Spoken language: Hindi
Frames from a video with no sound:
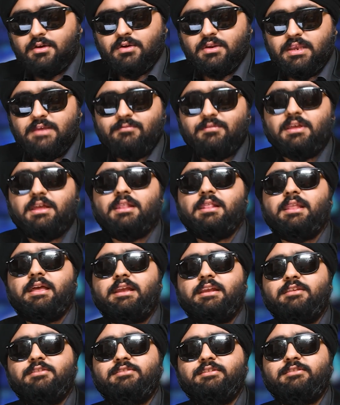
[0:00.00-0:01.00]
गुड इवनिंग
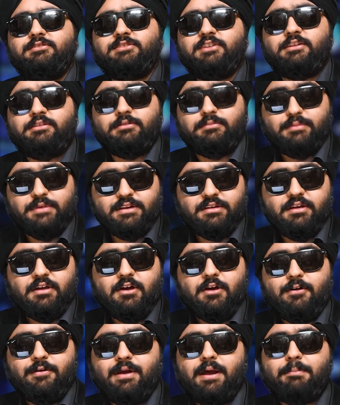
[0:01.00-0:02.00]
लेडीज एंड जेंटलमैन
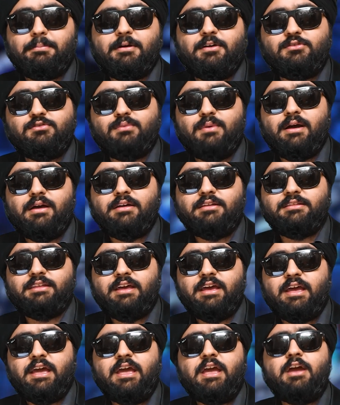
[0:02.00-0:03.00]
और आपका स्वागत
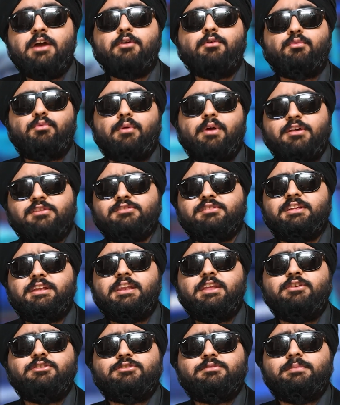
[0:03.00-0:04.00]
है रेसलिंग
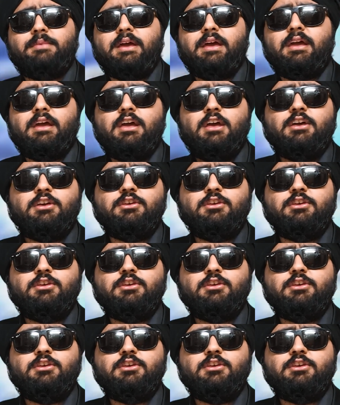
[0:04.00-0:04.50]
न्यूज में